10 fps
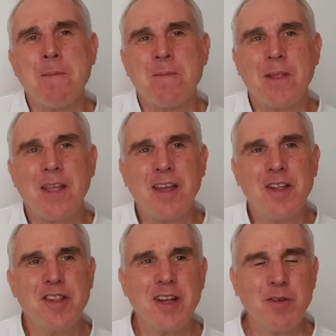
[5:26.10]
que
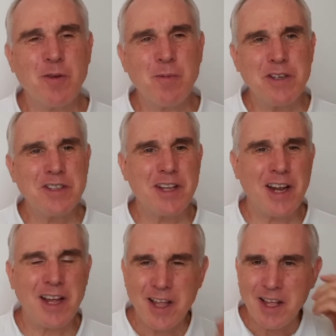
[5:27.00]
quizá nos
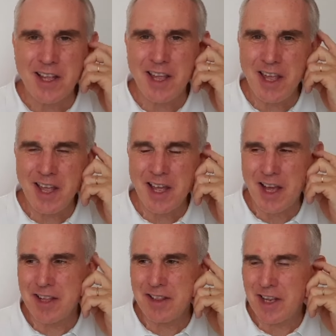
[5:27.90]
muestra que
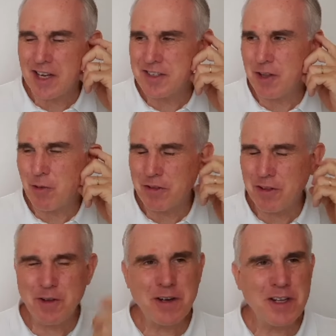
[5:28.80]
ante las
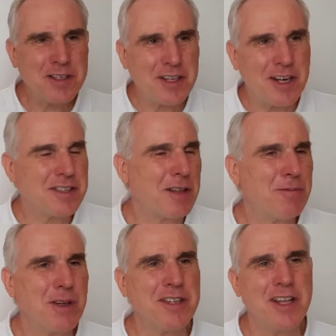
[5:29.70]
situaciones y las
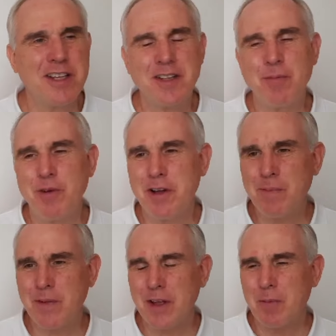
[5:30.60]
adversidades que
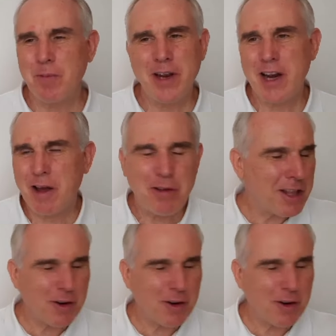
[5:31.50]
puedan venir a la vida,